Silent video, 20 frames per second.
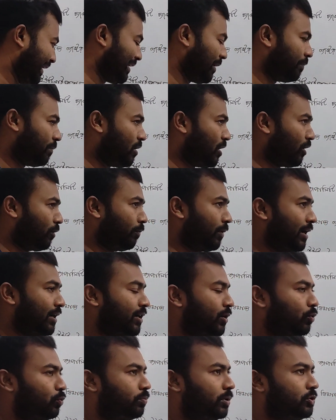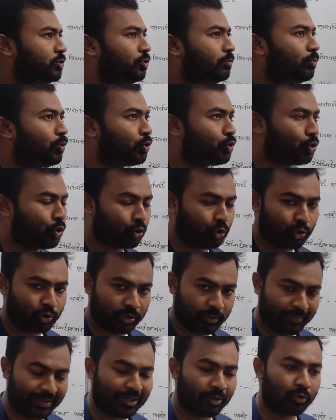একটা পাওয়ার প্লান্টের উৎপাদিত মোট শক্তি
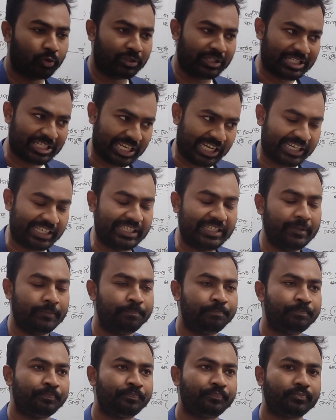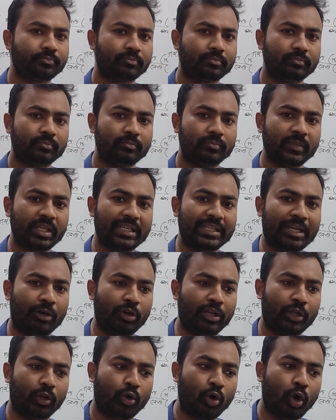যদি বের করতে চাই
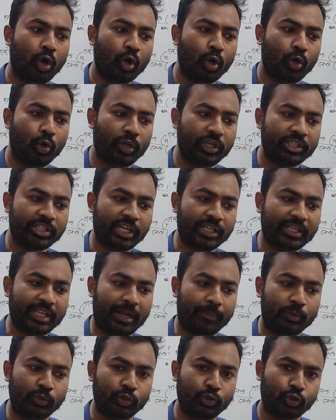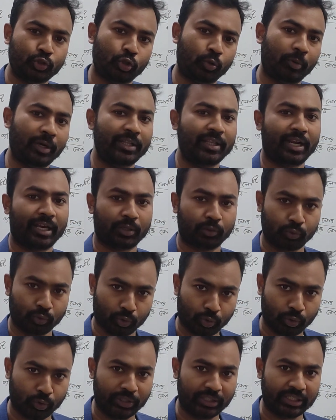তাহলে গড় লোডের সাথে আমি যদি সময় দ্বারা গুণ
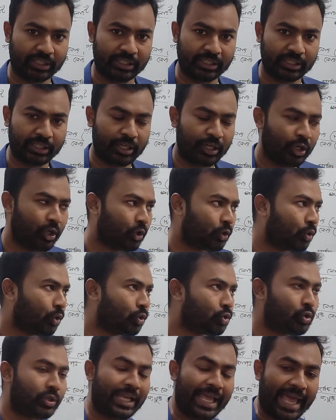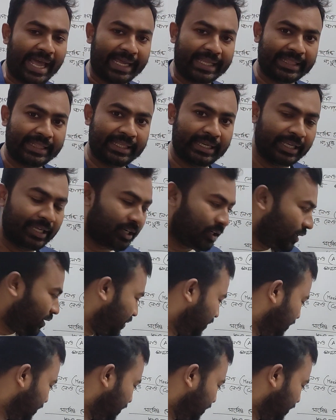করি তো যদি একদিনের